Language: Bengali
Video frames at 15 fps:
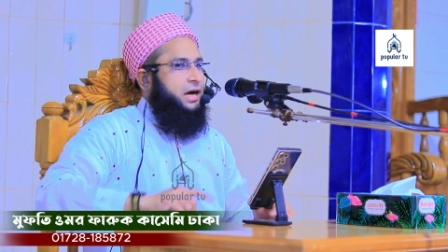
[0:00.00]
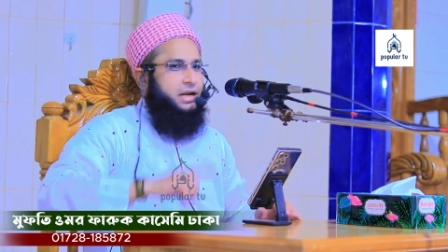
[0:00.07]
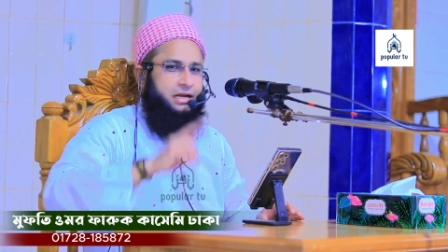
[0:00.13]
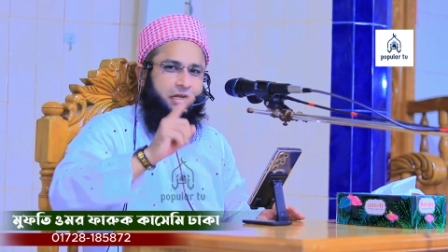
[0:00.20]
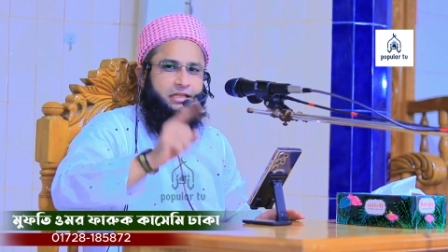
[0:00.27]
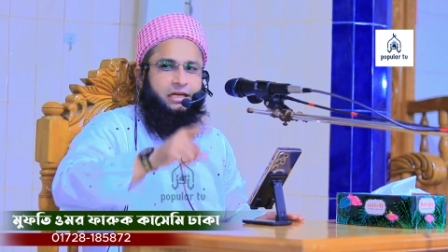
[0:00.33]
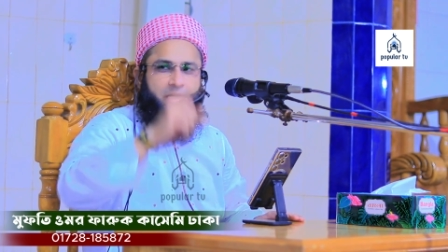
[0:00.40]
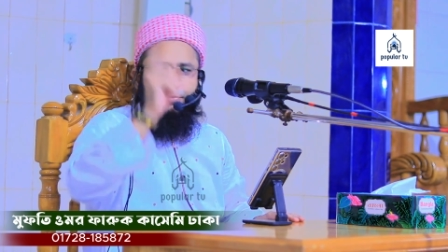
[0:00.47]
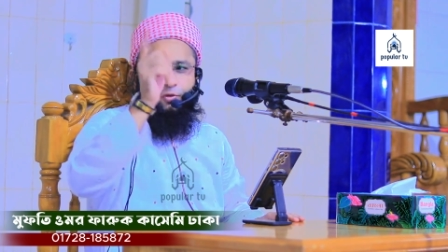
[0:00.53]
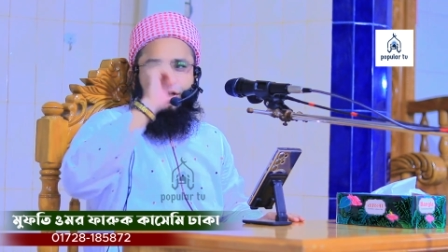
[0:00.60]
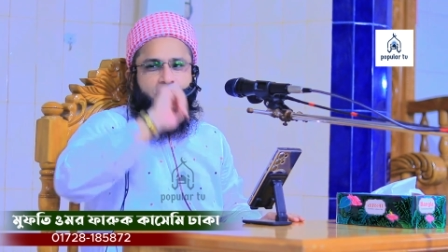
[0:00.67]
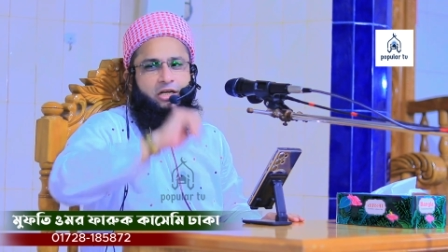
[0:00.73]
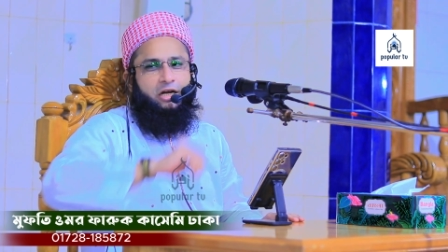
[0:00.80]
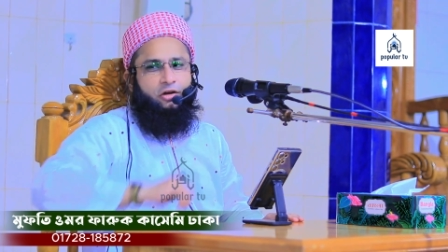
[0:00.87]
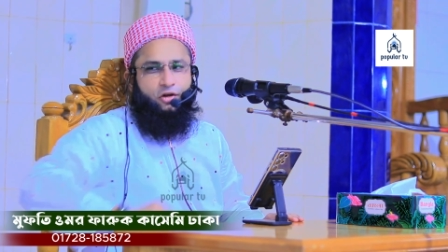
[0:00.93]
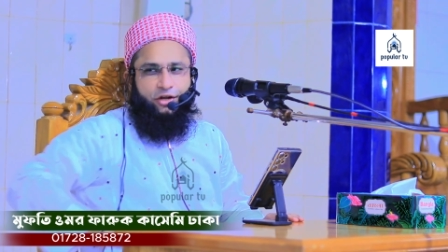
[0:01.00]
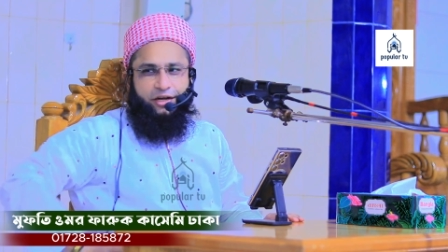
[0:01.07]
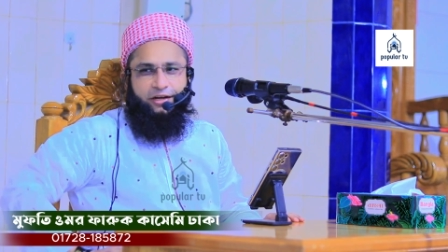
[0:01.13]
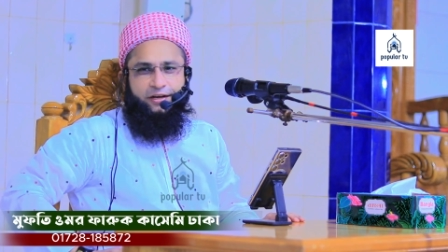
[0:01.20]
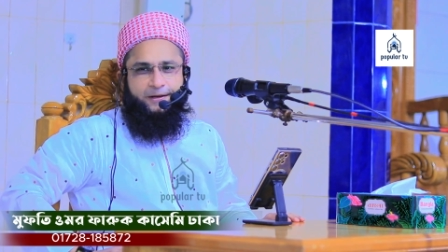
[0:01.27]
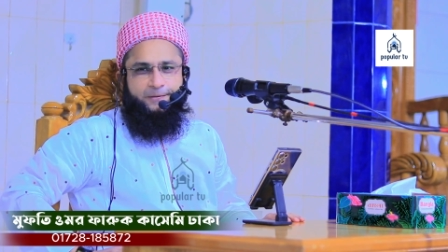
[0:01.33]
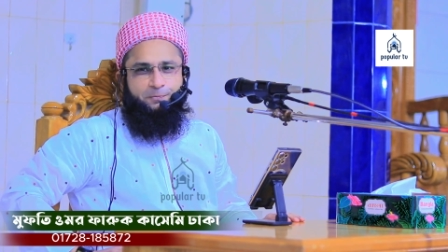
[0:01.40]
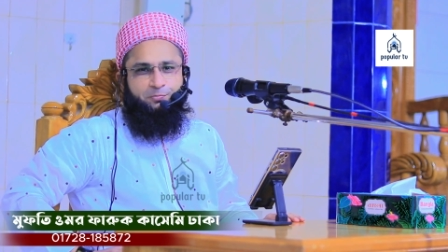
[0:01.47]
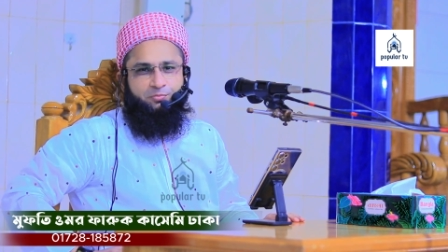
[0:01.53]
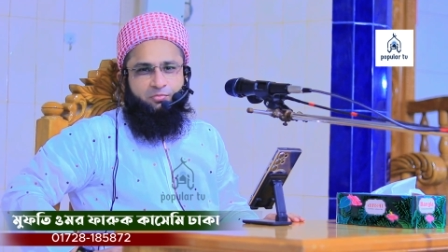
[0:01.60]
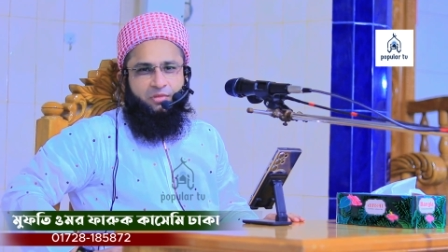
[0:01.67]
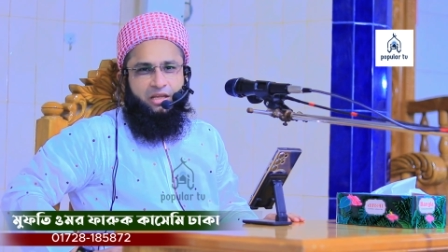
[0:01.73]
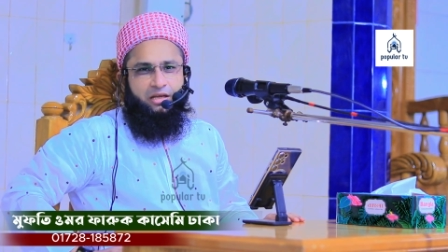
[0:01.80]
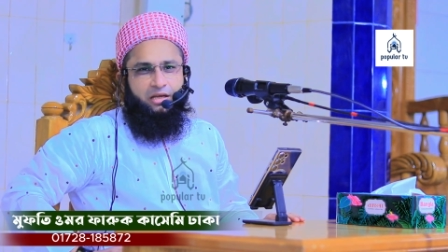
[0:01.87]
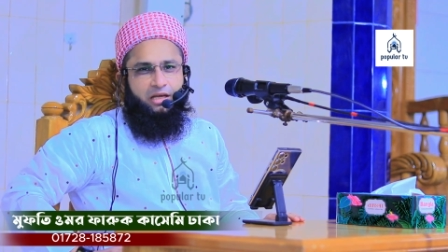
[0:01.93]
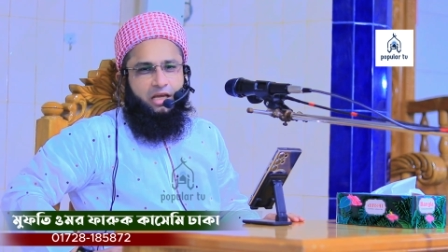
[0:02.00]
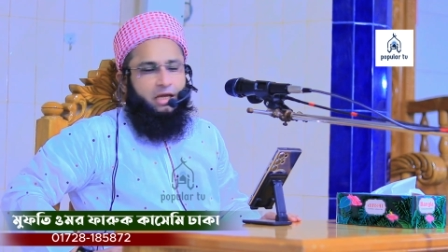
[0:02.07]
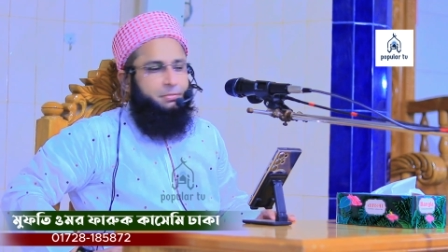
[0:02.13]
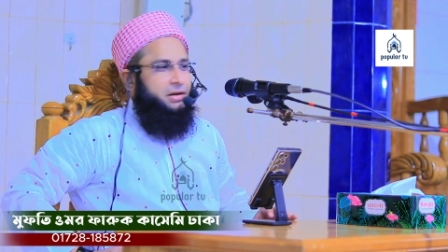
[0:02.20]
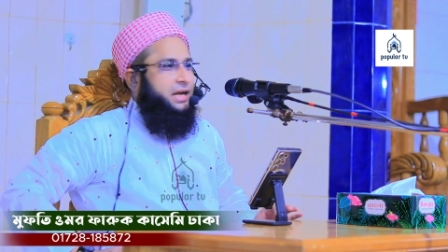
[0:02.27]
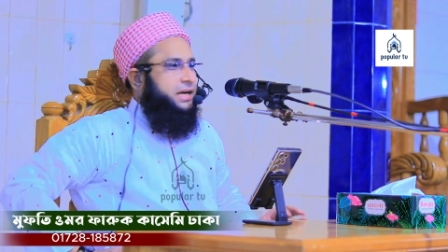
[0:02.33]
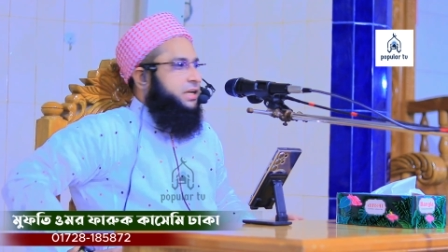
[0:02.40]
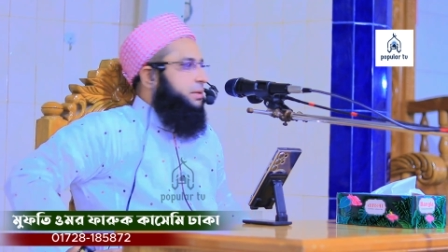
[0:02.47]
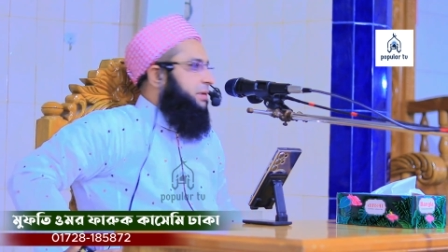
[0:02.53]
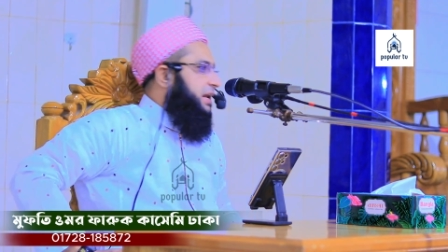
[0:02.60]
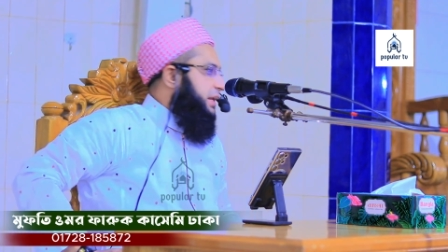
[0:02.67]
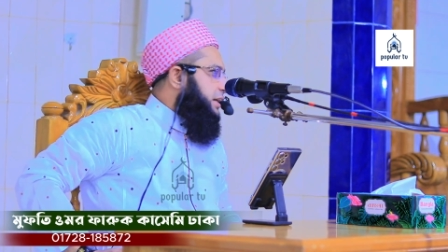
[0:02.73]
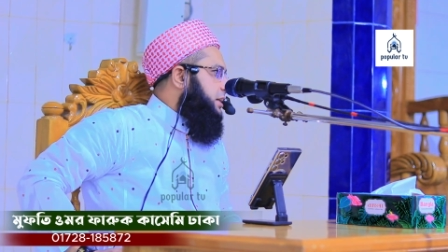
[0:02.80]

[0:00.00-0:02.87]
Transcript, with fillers: আল্লাহ তাকে পরীক্ষা করেন ইব্রাহিম আলী